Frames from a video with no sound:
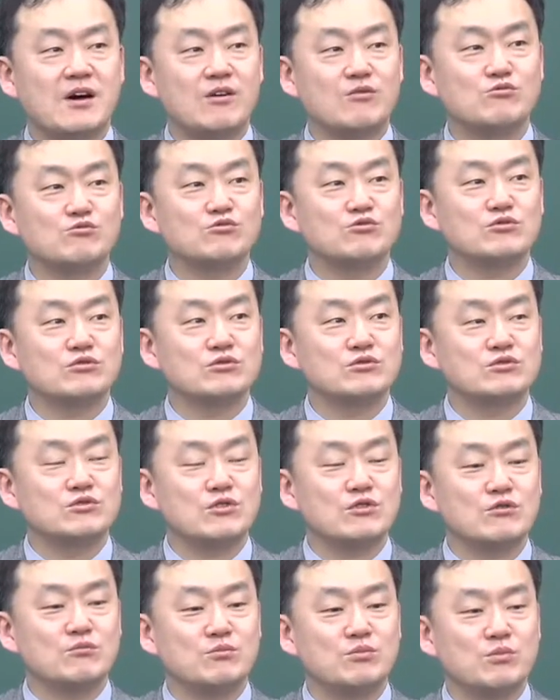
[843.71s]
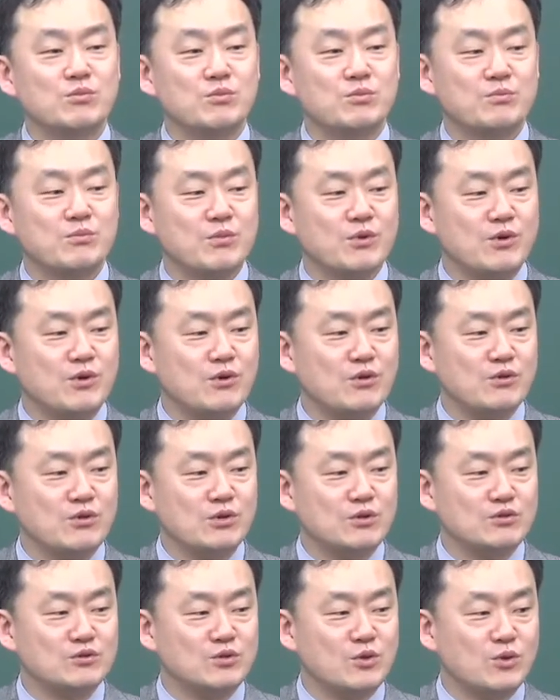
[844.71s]
웃는 척뭐
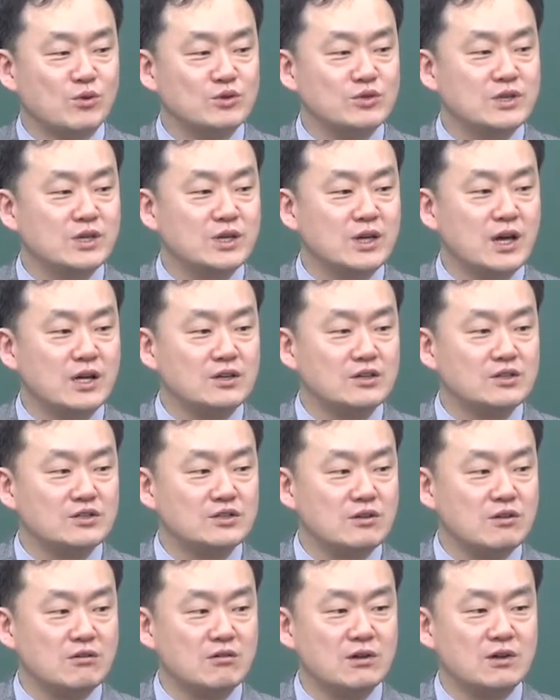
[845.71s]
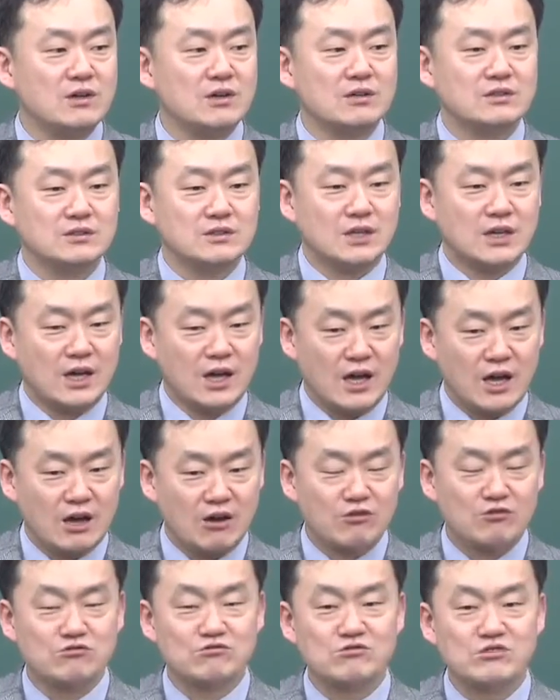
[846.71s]
좋은 얘기 하는 척
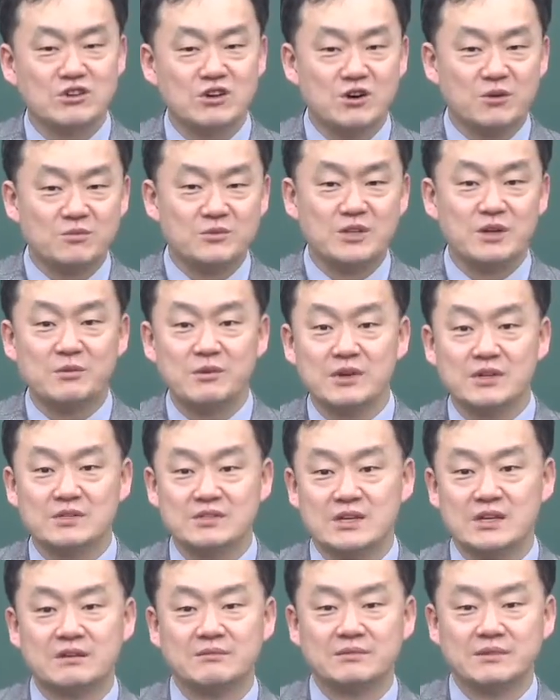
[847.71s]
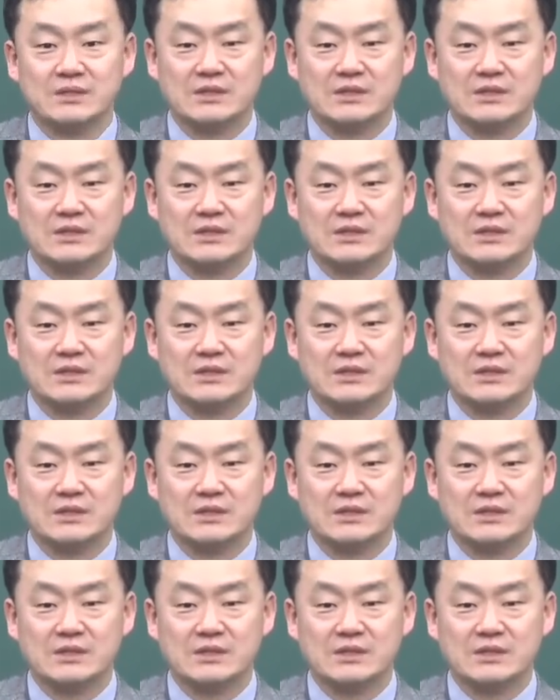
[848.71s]
자꾸 뒤에 험담하는 사람들.